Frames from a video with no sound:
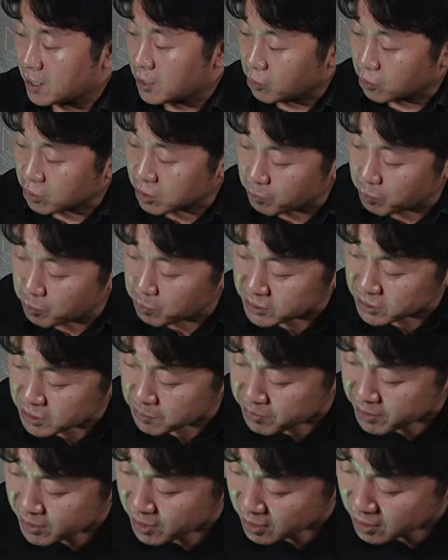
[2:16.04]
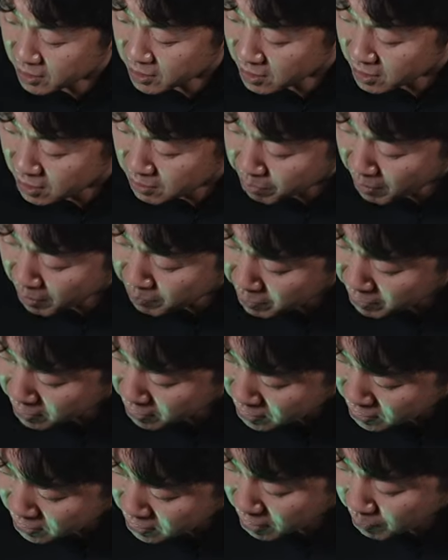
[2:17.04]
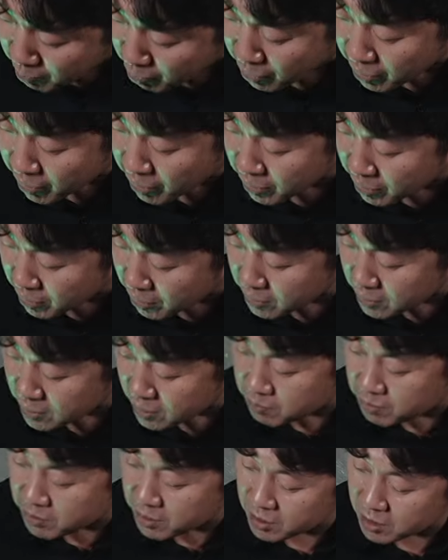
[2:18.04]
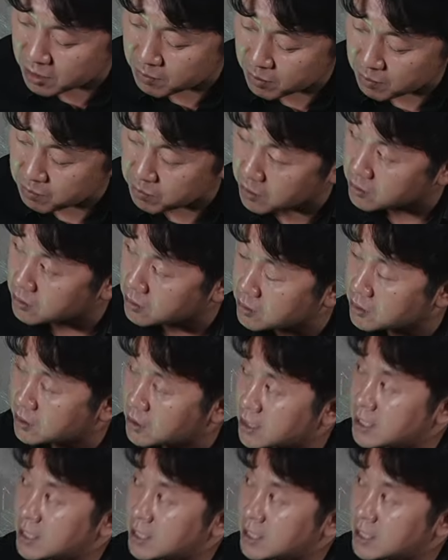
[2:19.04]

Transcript: 여기 보면 이제 비행기 파편 같은 게 보여요. 이 비행기 파편은